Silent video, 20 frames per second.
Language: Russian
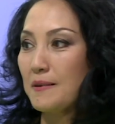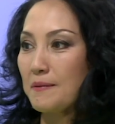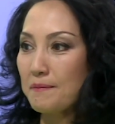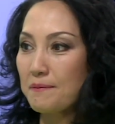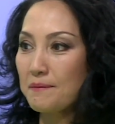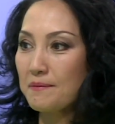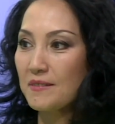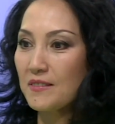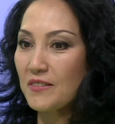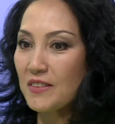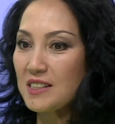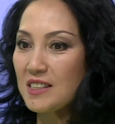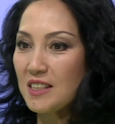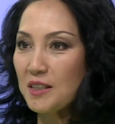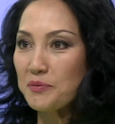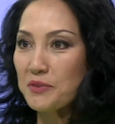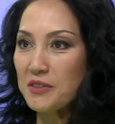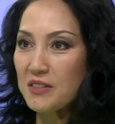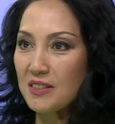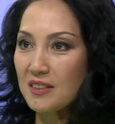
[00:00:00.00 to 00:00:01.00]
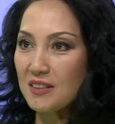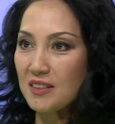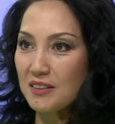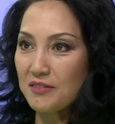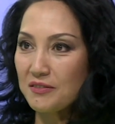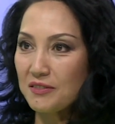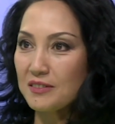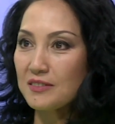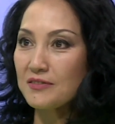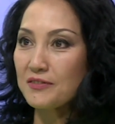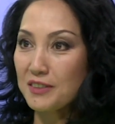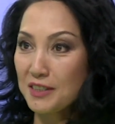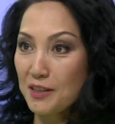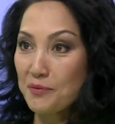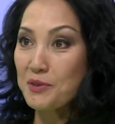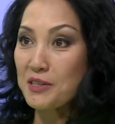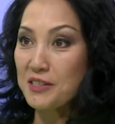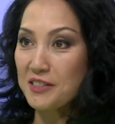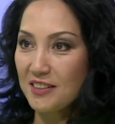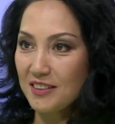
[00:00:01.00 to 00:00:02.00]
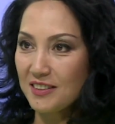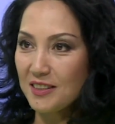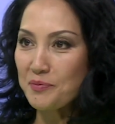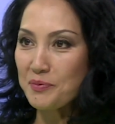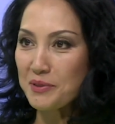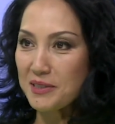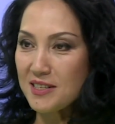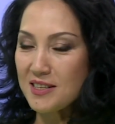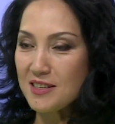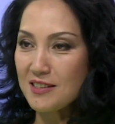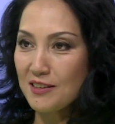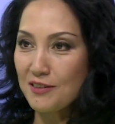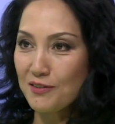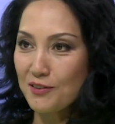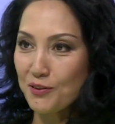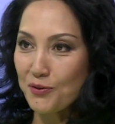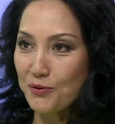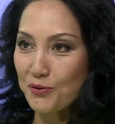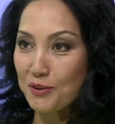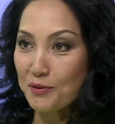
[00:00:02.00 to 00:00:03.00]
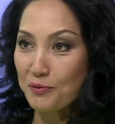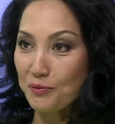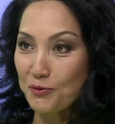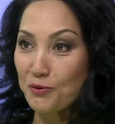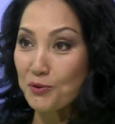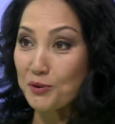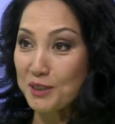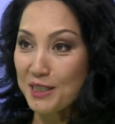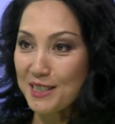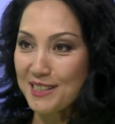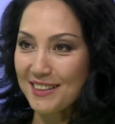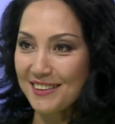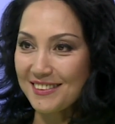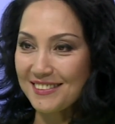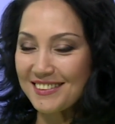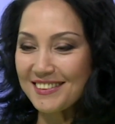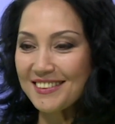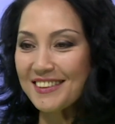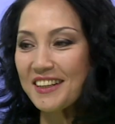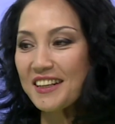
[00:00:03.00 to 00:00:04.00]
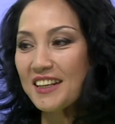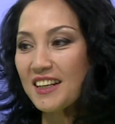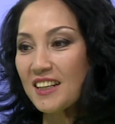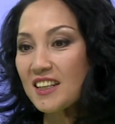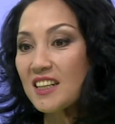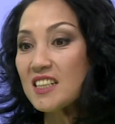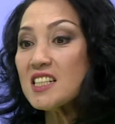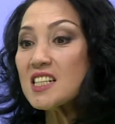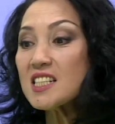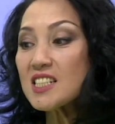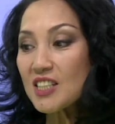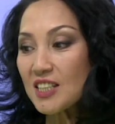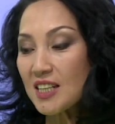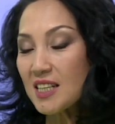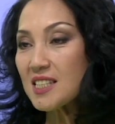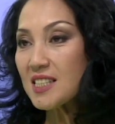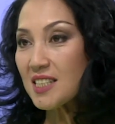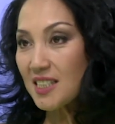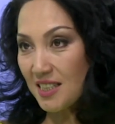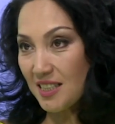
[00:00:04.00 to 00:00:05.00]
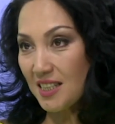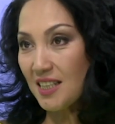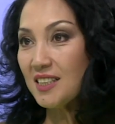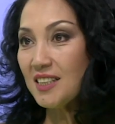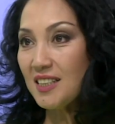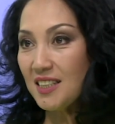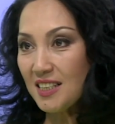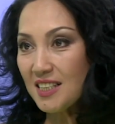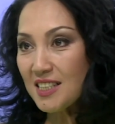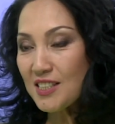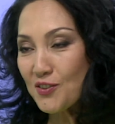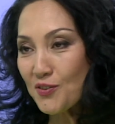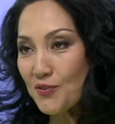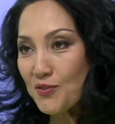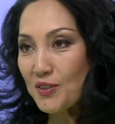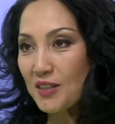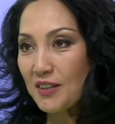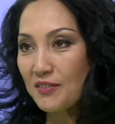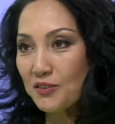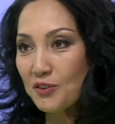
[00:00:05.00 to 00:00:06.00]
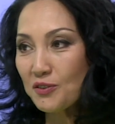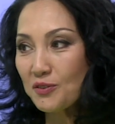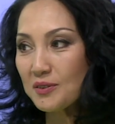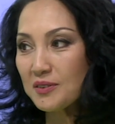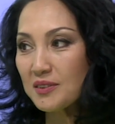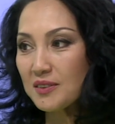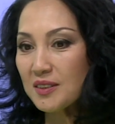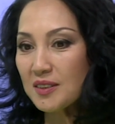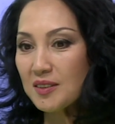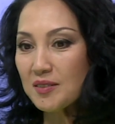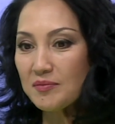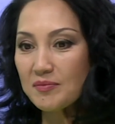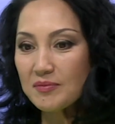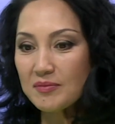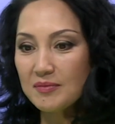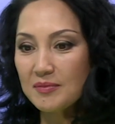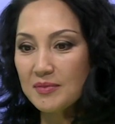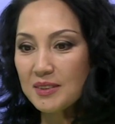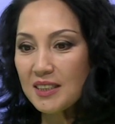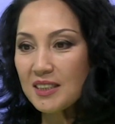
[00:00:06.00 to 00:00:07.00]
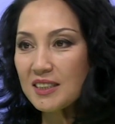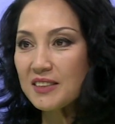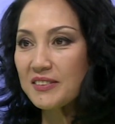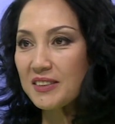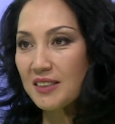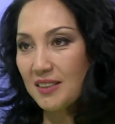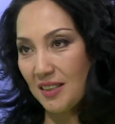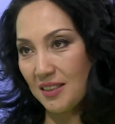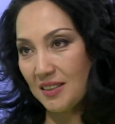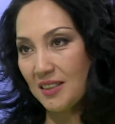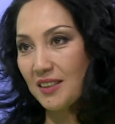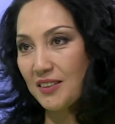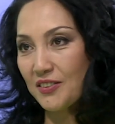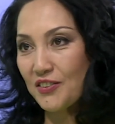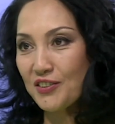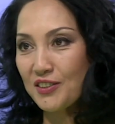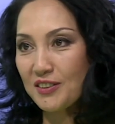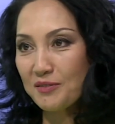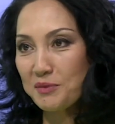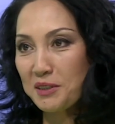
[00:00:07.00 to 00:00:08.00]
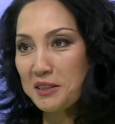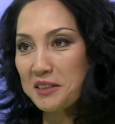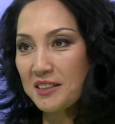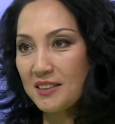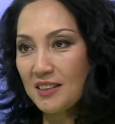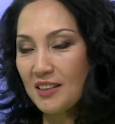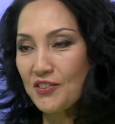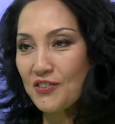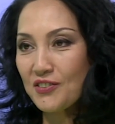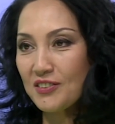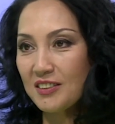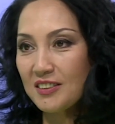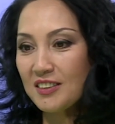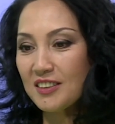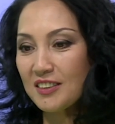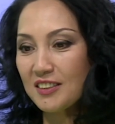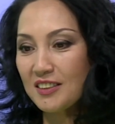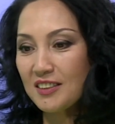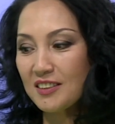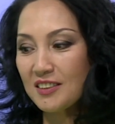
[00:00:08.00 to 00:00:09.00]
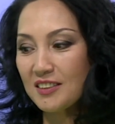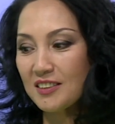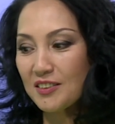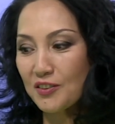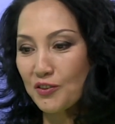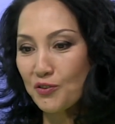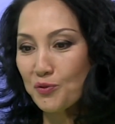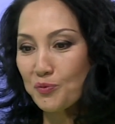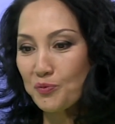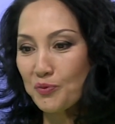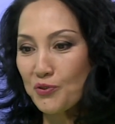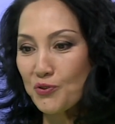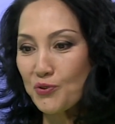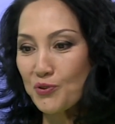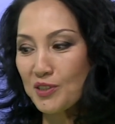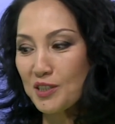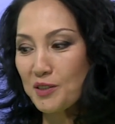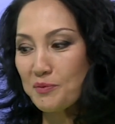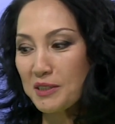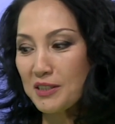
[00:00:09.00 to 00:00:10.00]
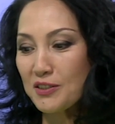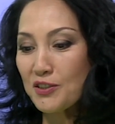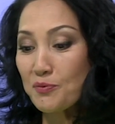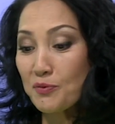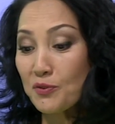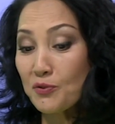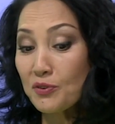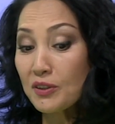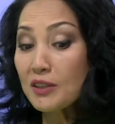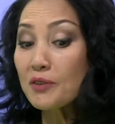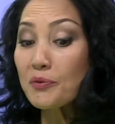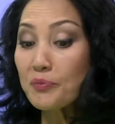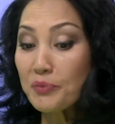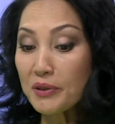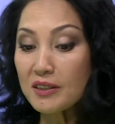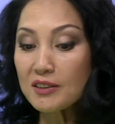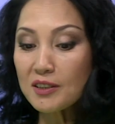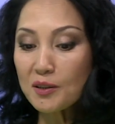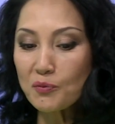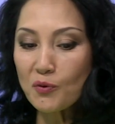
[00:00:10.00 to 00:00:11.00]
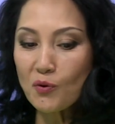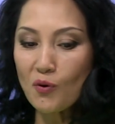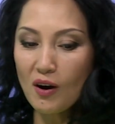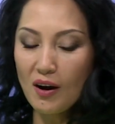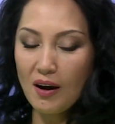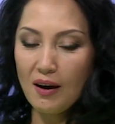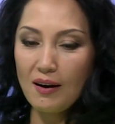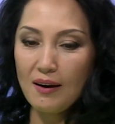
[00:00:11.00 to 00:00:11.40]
востребности, как вот вы заметили, да, последнее интервью там год назад. Да? Угу. Конечно, концерты они есть, но все равно э, мне этого недостаточно. У меня достаточно энергии, чтобы еще заниматься чем-то другим, поэтому